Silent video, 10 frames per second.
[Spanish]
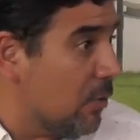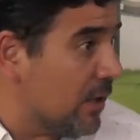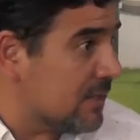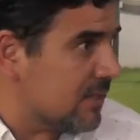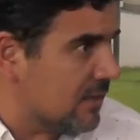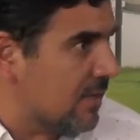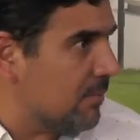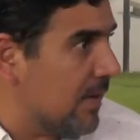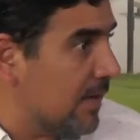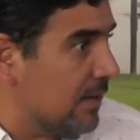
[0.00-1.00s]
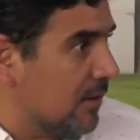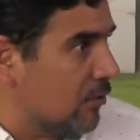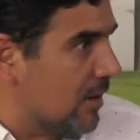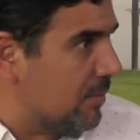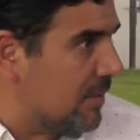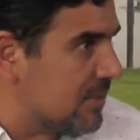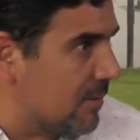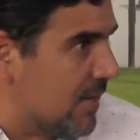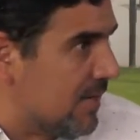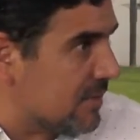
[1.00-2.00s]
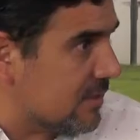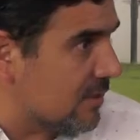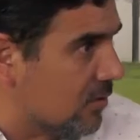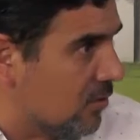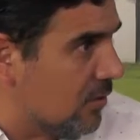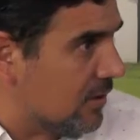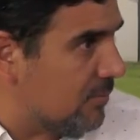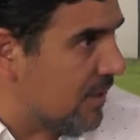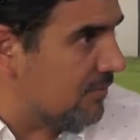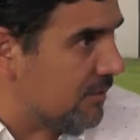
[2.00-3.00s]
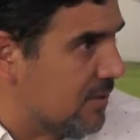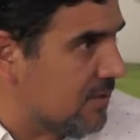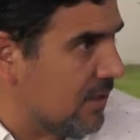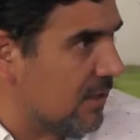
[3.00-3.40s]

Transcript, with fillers: Aunque el sistema, entiendo que a mitad de semana se cerró, el tema de la ficha,